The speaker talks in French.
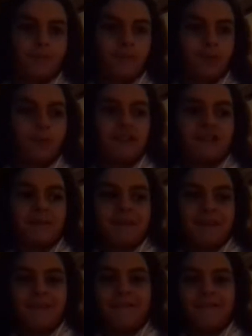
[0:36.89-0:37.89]
Donc moi j'ai
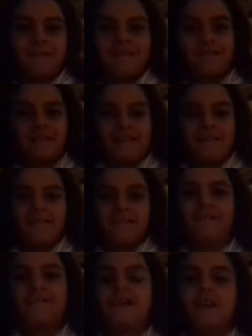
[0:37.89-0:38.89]
pris des crocodiles
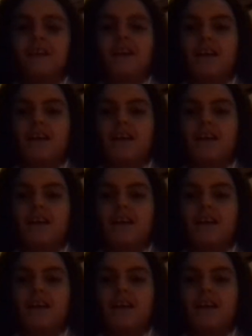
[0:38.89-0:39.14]
rouges.